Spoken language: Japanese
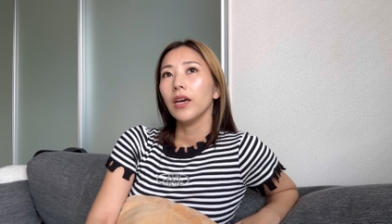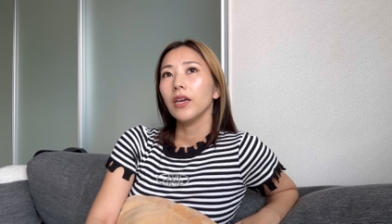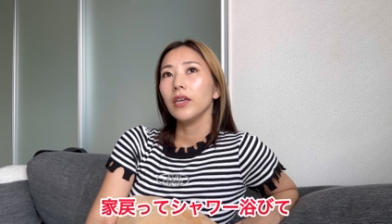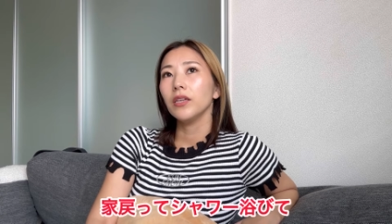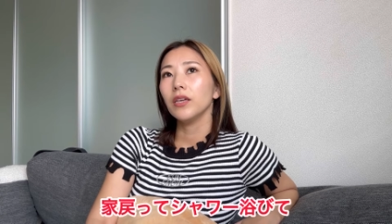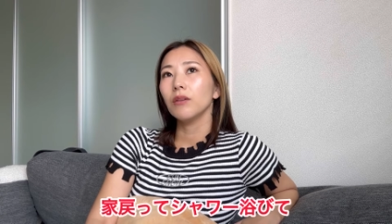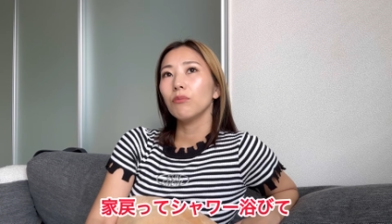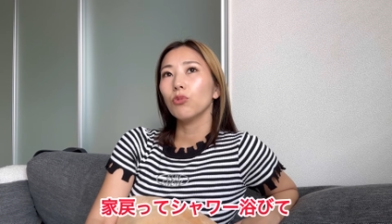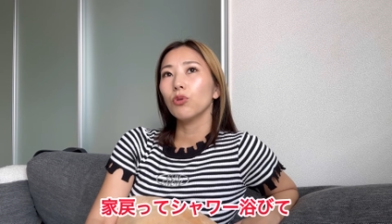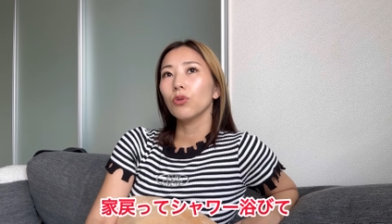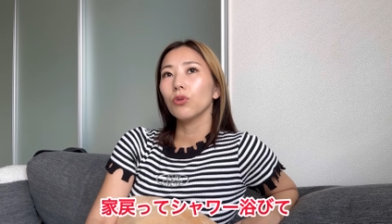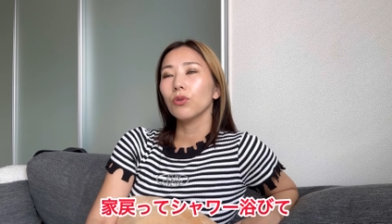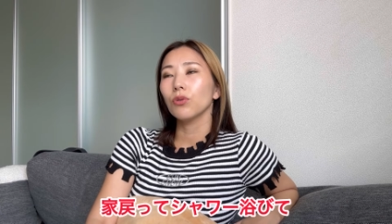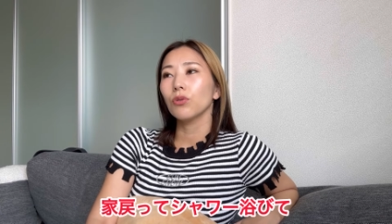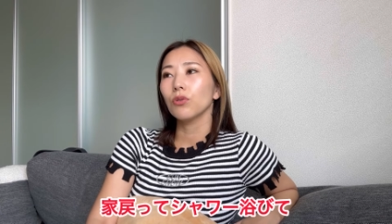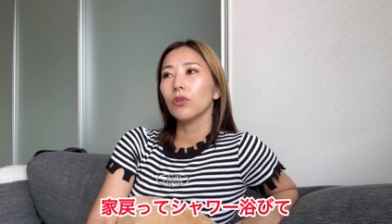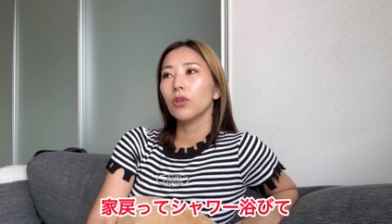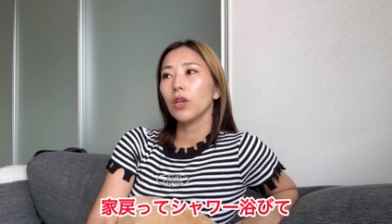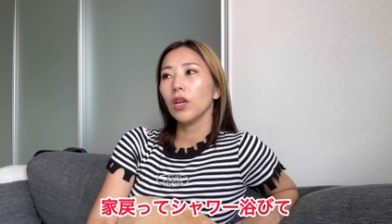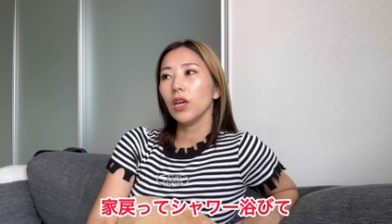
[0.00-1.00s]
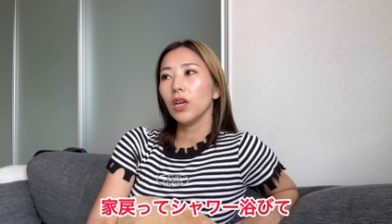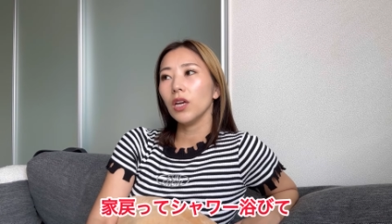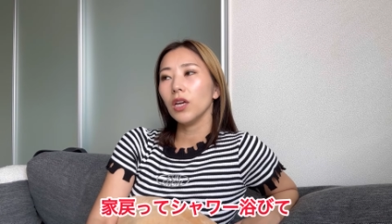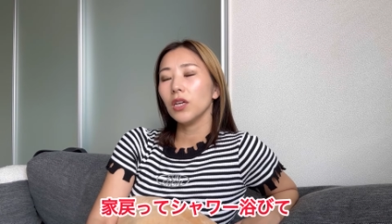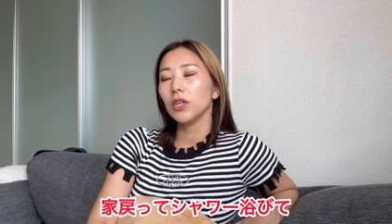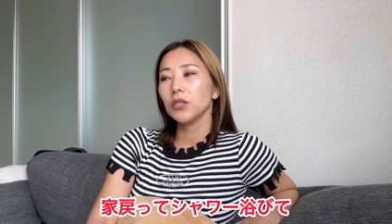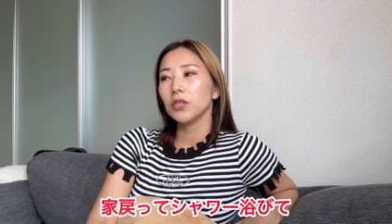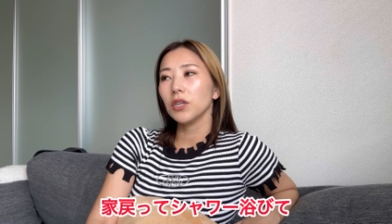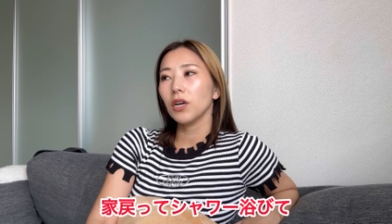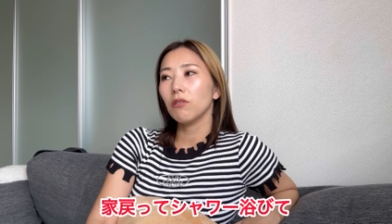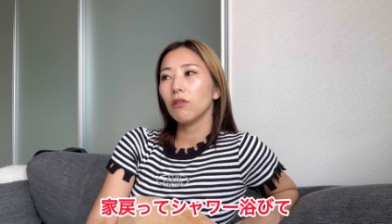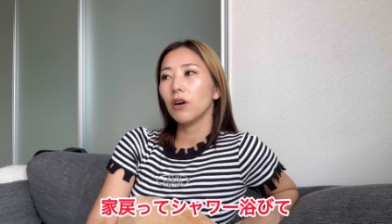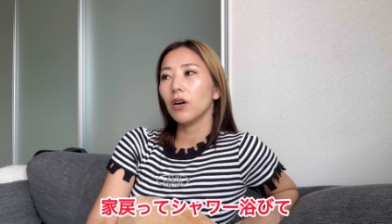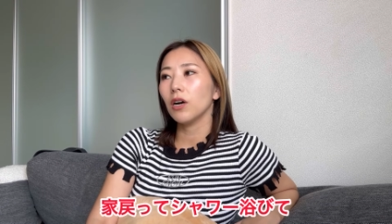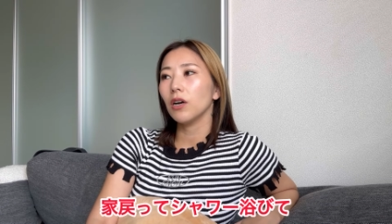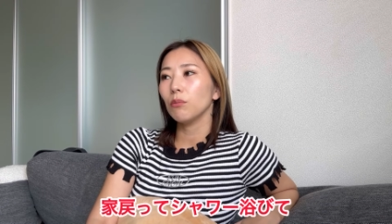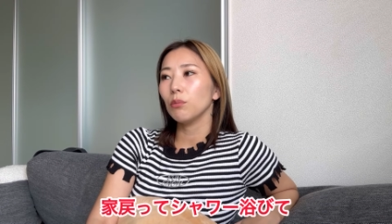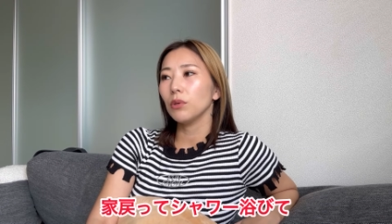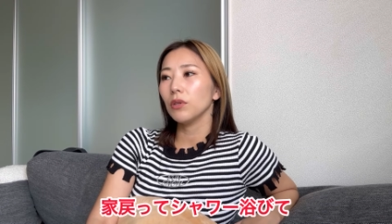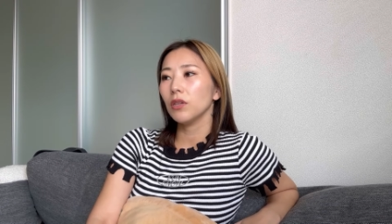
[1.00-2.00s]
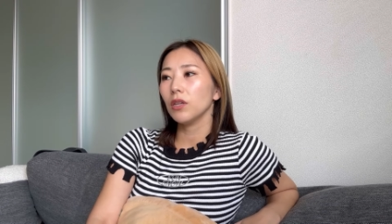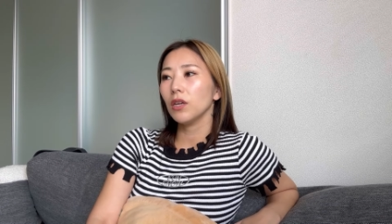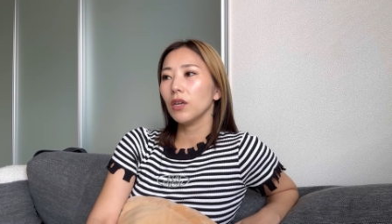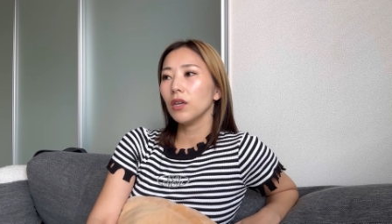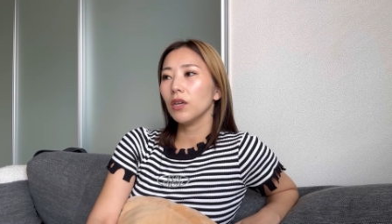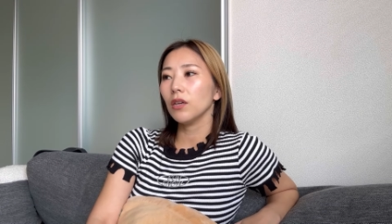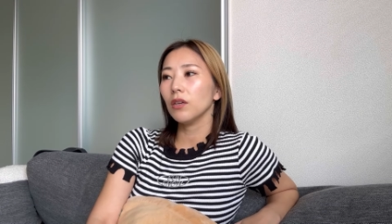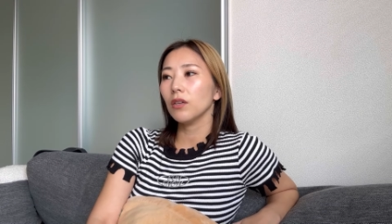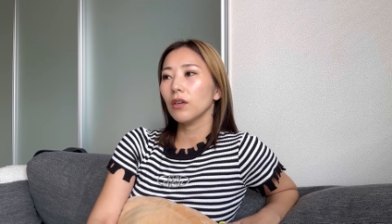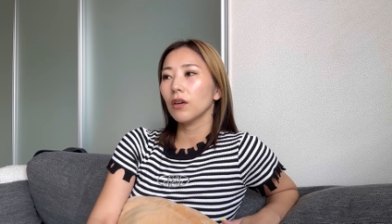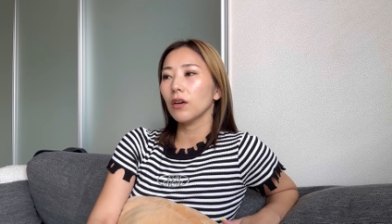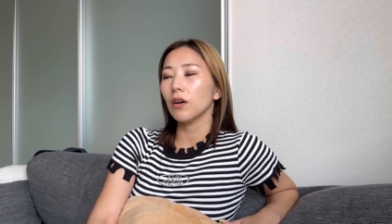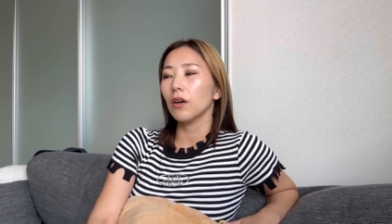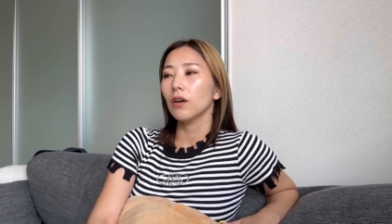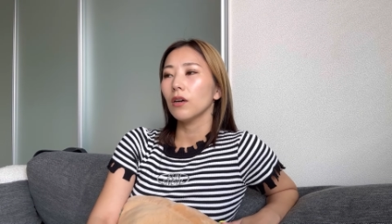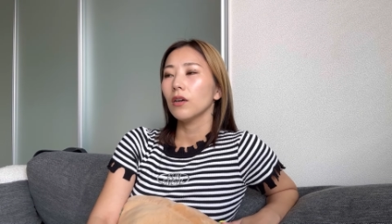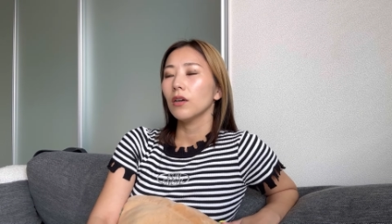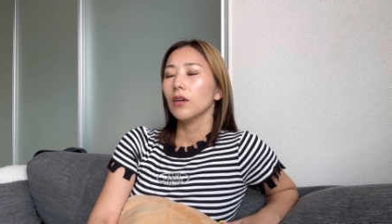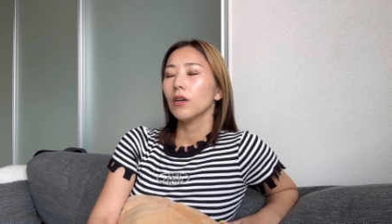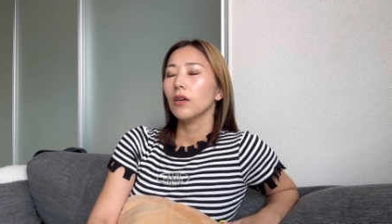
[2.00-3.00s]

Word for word: 家戻ってシャワー浴びてなんか